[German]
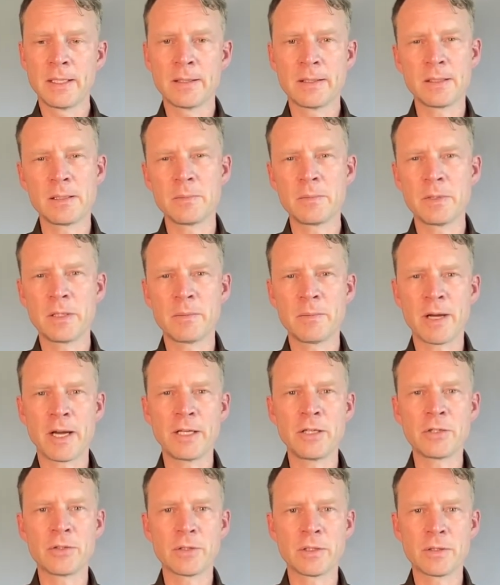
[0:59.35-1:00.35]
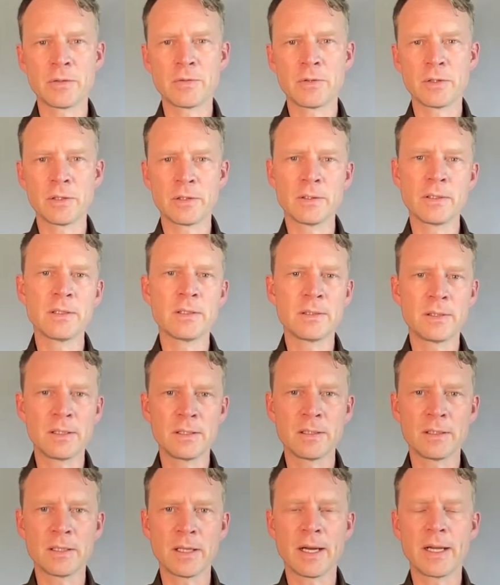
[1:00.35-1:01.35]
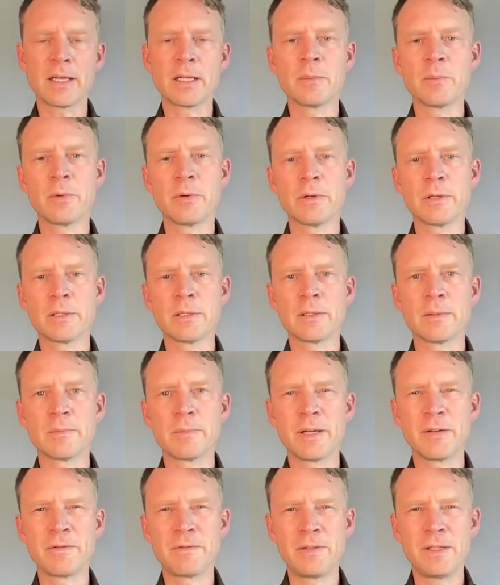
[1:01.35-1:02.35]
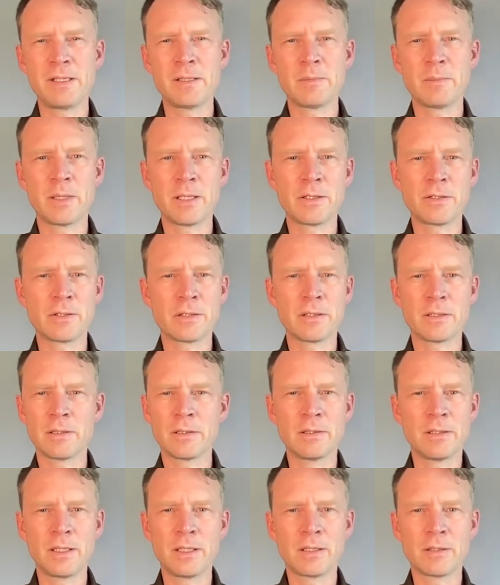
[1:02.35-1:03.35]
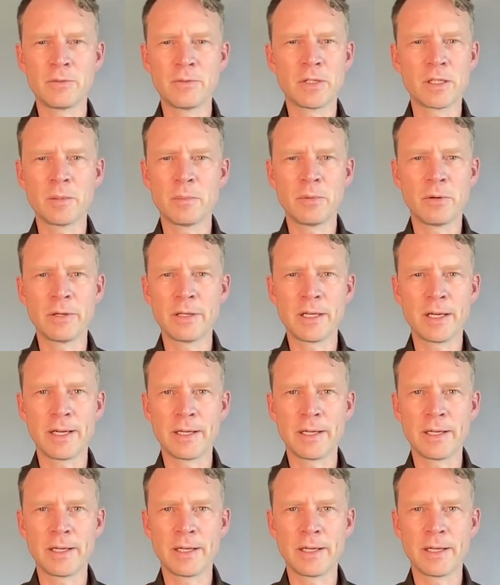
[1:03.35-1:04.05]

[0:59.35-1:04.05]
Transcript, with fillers: dass mit dem Einsturz von diesen drei Gebäuden bei vielen Menschen nicht nur Gebäude